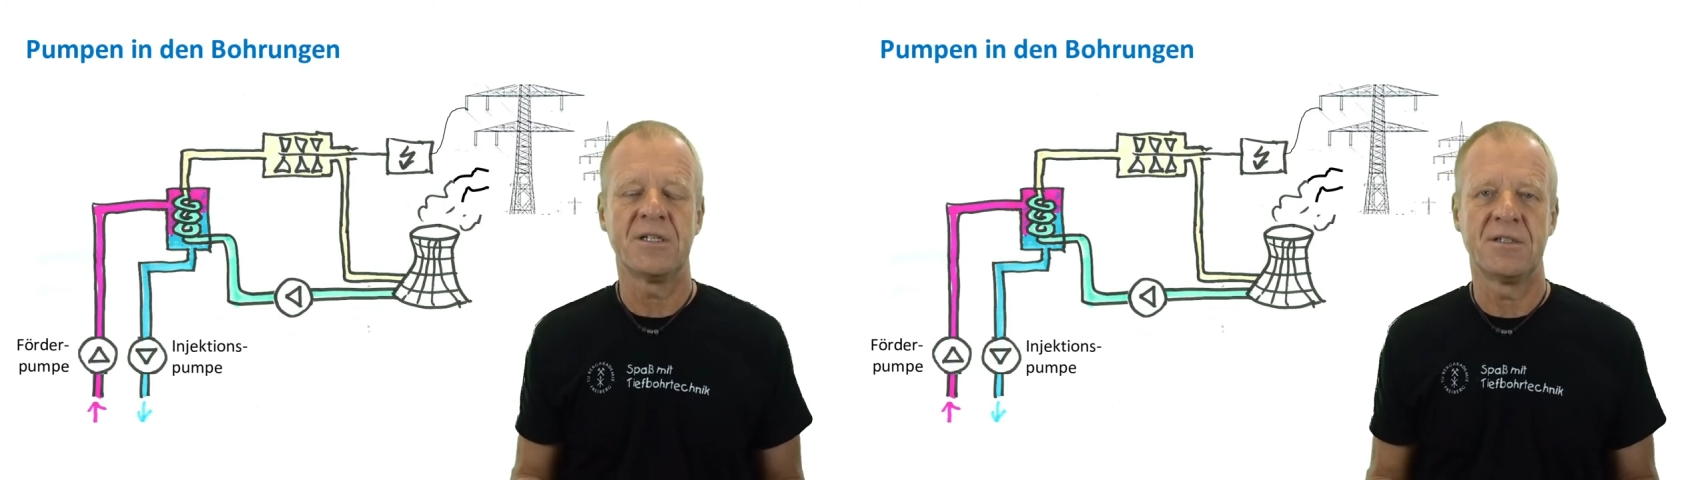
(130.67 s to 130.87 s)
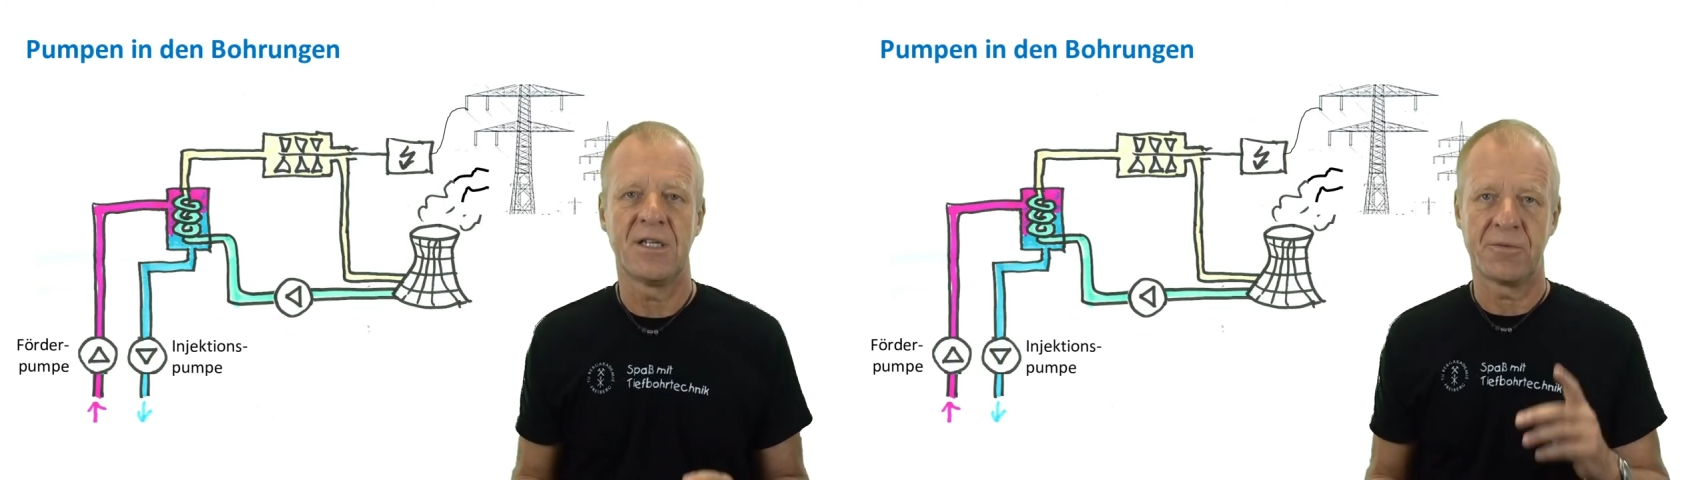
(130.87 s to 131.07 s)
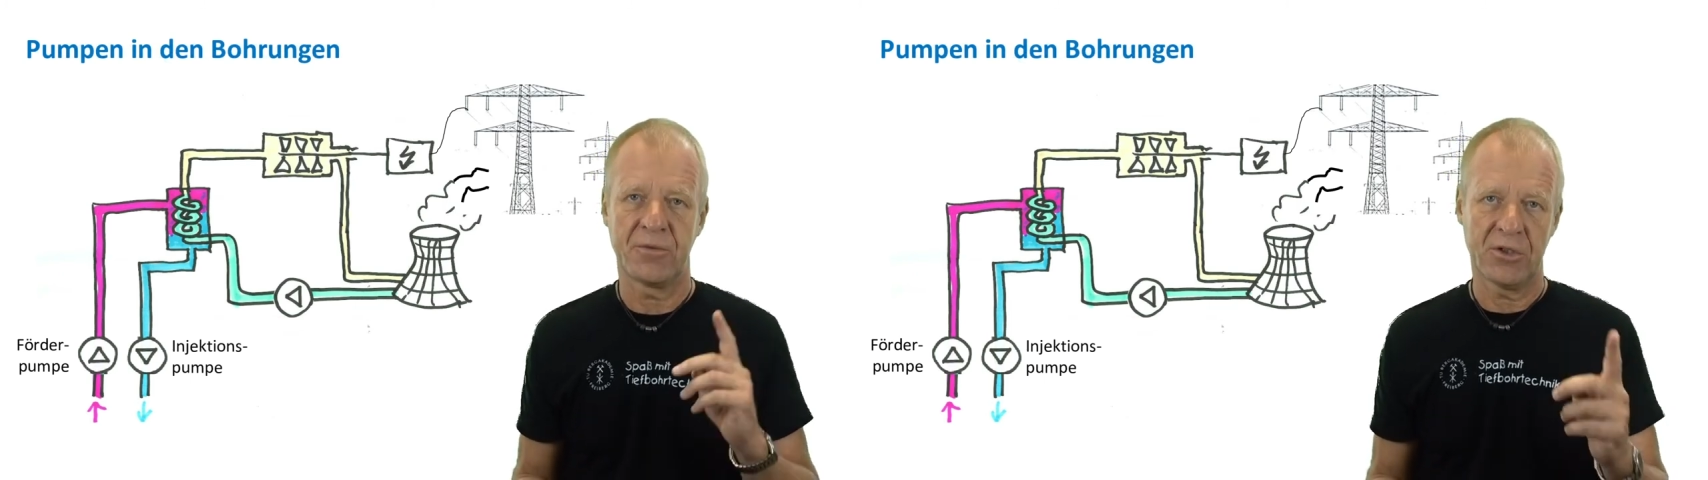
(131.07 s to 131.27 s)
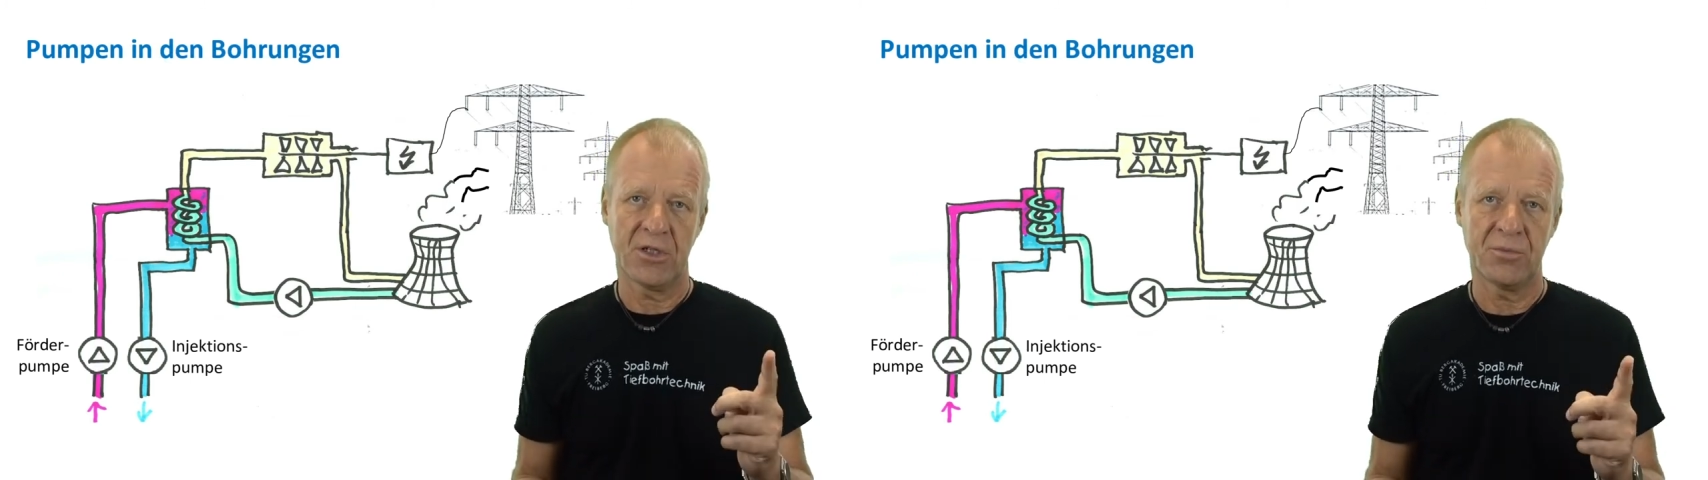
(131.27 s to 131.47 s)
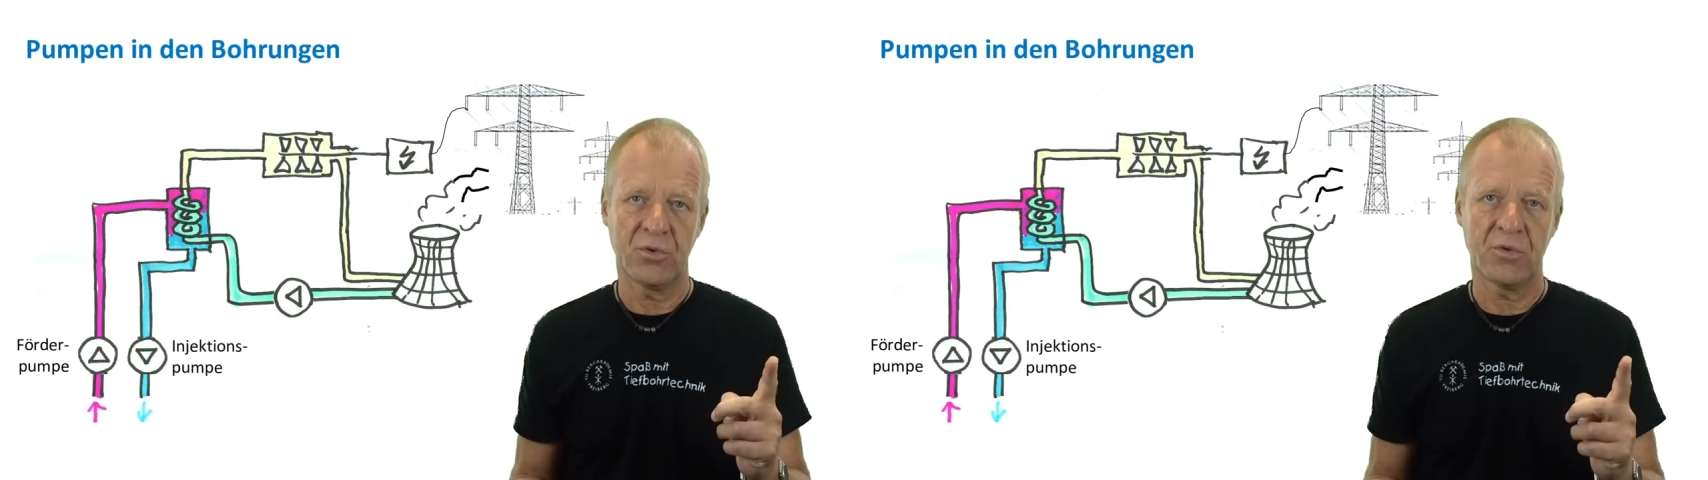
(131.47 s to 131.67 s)
in der
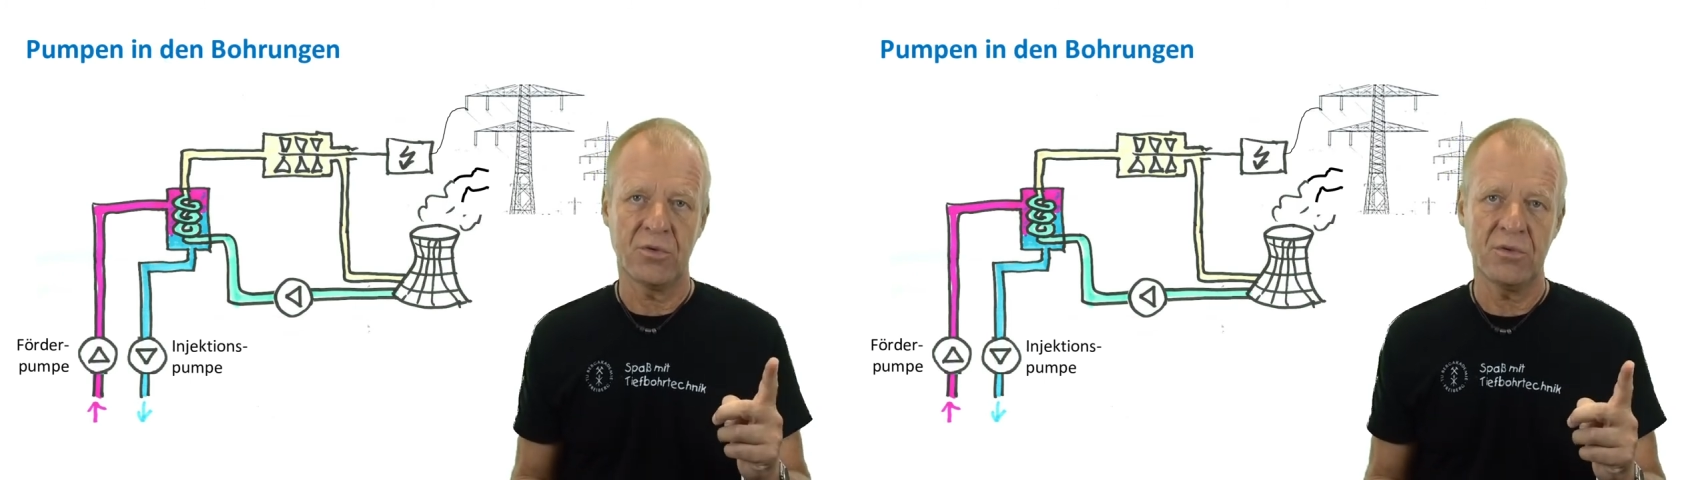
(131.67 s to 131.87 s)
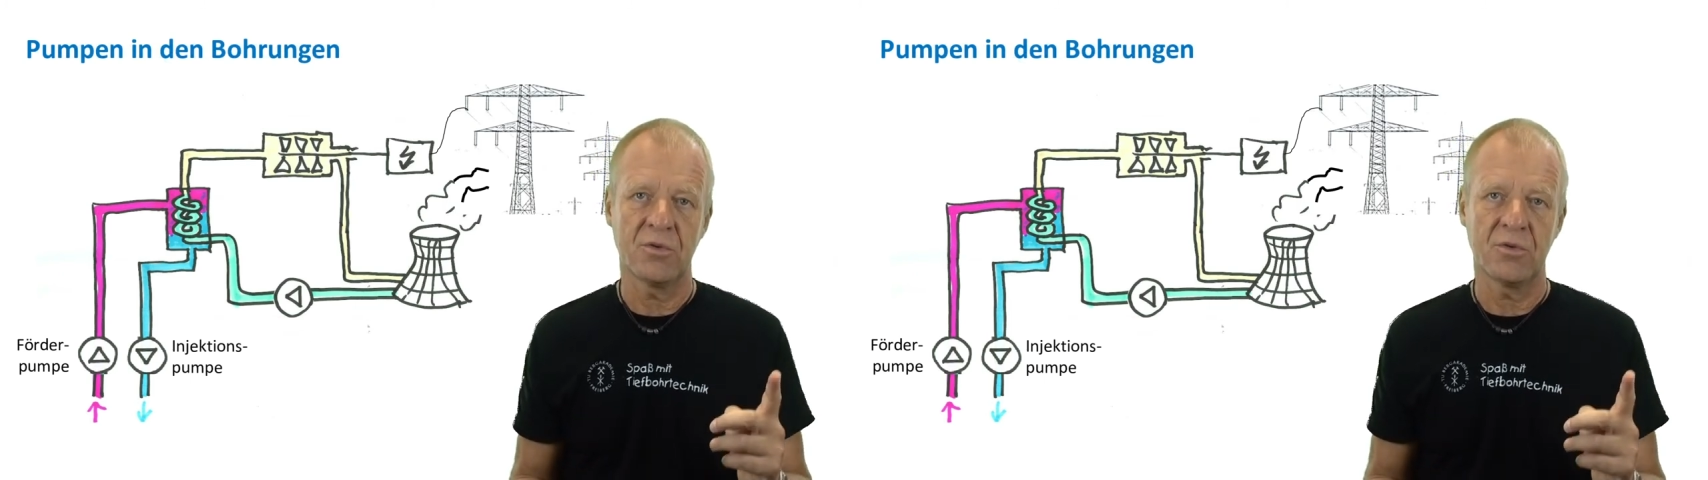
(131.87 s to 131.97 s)
Förderbohrung